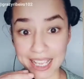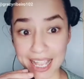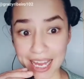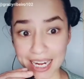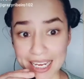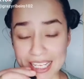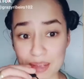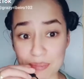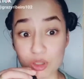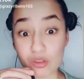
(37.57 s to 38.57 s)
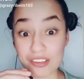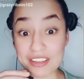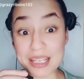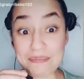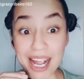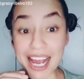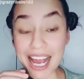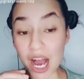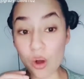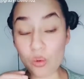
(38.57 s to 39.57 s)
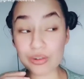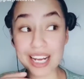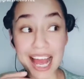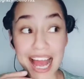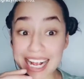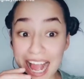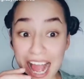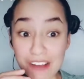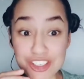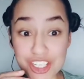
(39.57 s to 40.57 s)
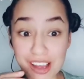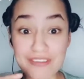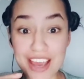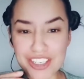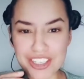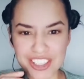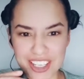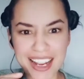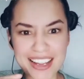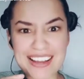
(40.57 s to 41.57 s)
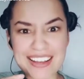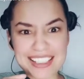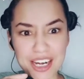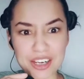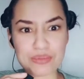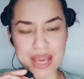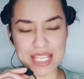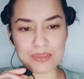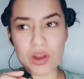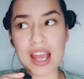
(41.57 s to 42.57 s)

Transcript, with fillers: Galerinha, essa pessoa vai fazer macarrão na garrafa de café, gente. Será que dá certo mesmo?